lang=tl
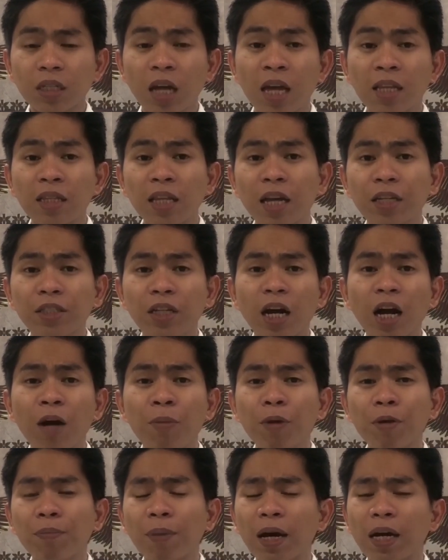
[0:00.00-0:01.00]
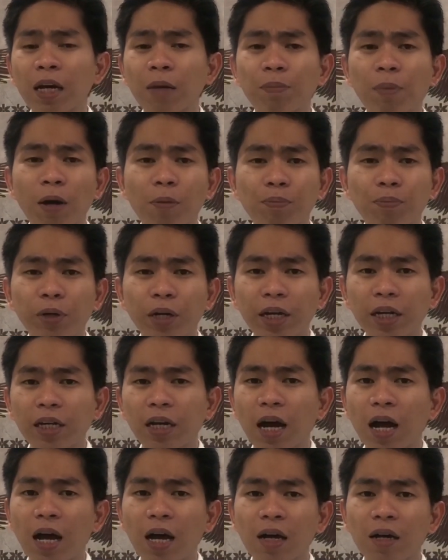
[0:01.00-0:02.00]
At nandyan kami para ipag-pray
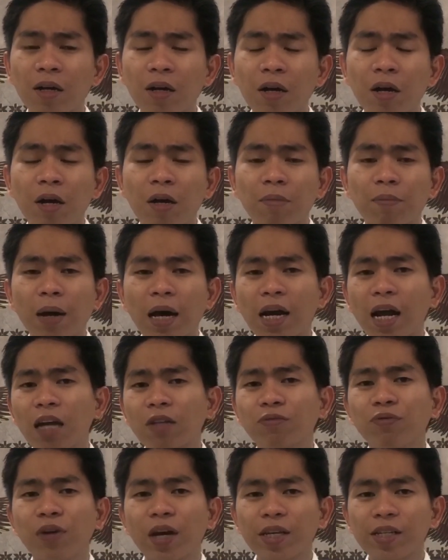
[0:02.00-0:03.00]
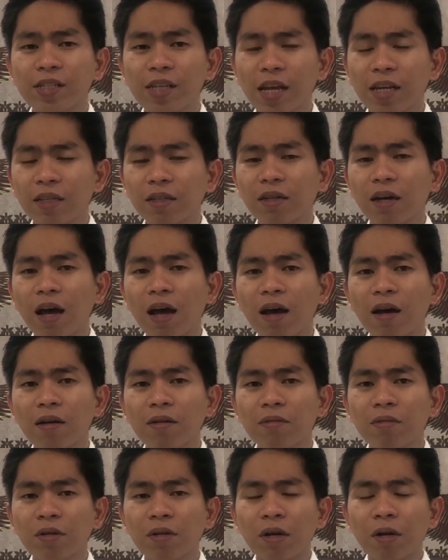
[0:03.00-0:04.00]
ka, para advisean ka,